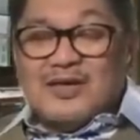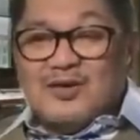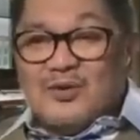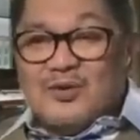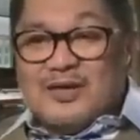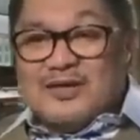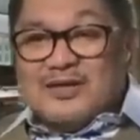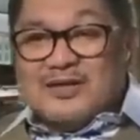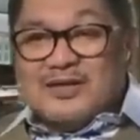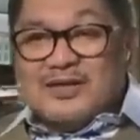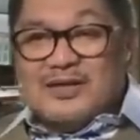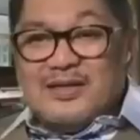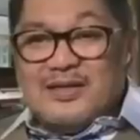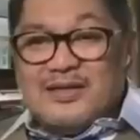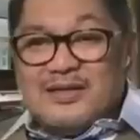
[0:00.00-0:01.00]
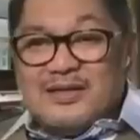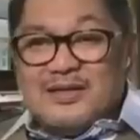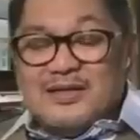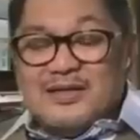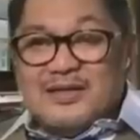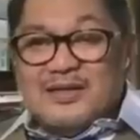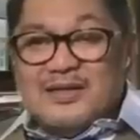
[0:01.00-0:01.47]
luar negeri.
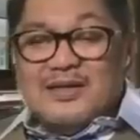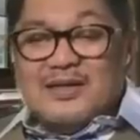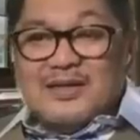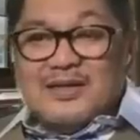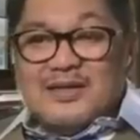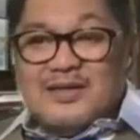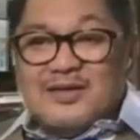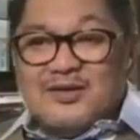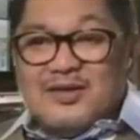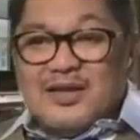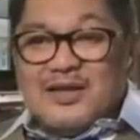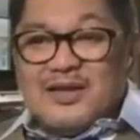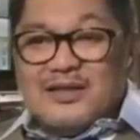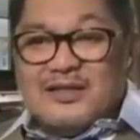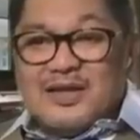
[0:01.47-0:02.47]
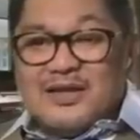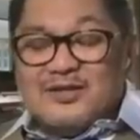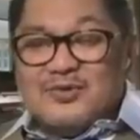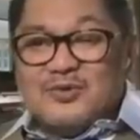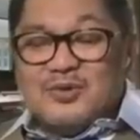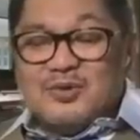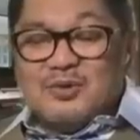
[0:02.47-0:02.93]
Karena di daerahnya
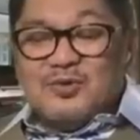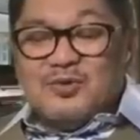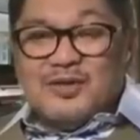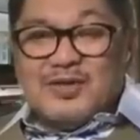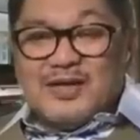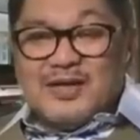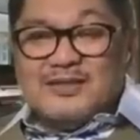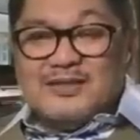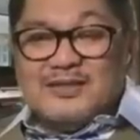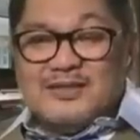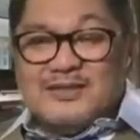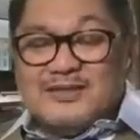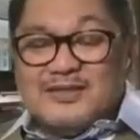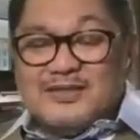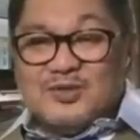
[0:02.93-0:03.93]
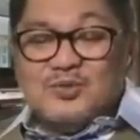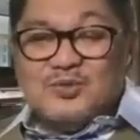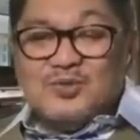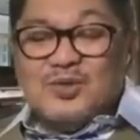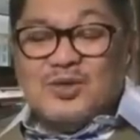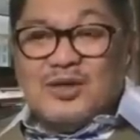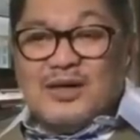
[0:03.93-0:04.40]
itu kemungkinan di situ
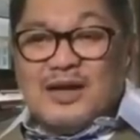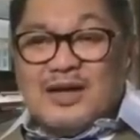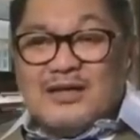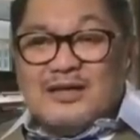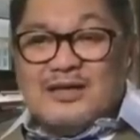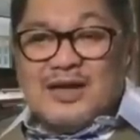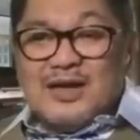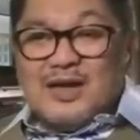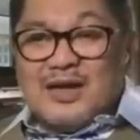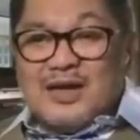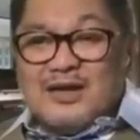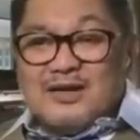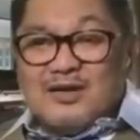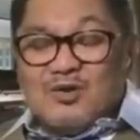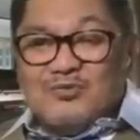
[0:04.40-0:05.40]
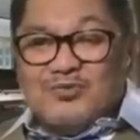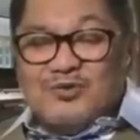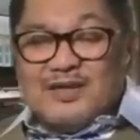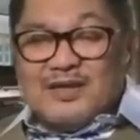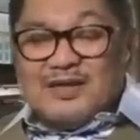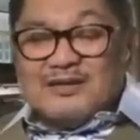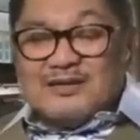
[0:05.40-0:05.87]
ada COVID
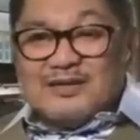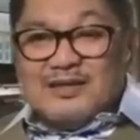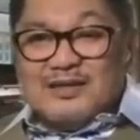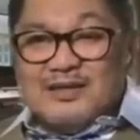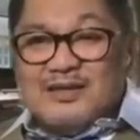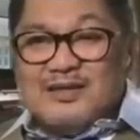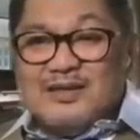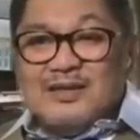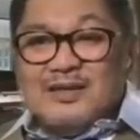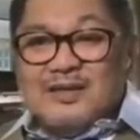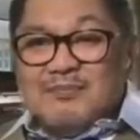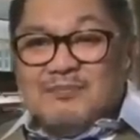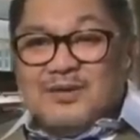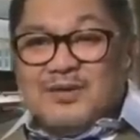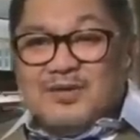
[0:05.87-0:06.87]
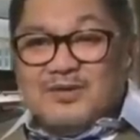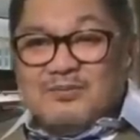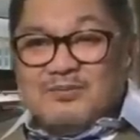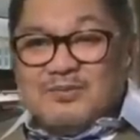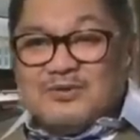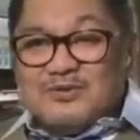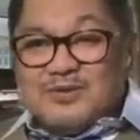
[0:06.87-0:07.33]
yang tinggi, begitu
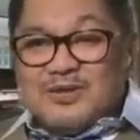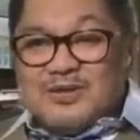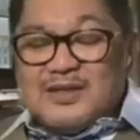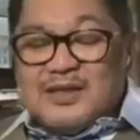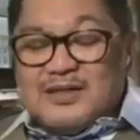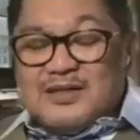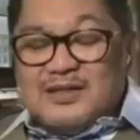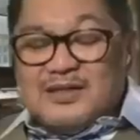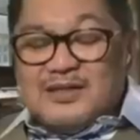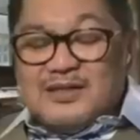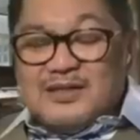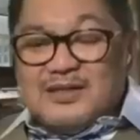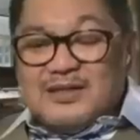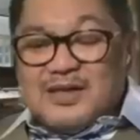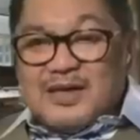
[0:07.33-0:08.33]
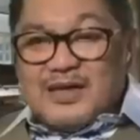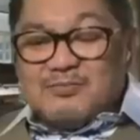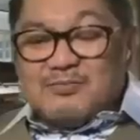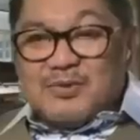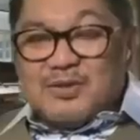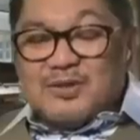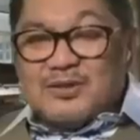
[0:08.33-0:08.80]
masuk di, di, di
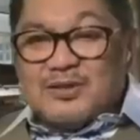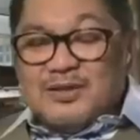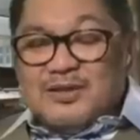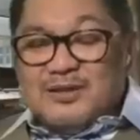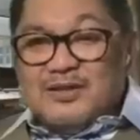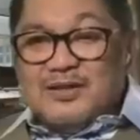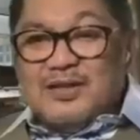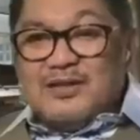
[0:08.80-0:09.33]
airport dia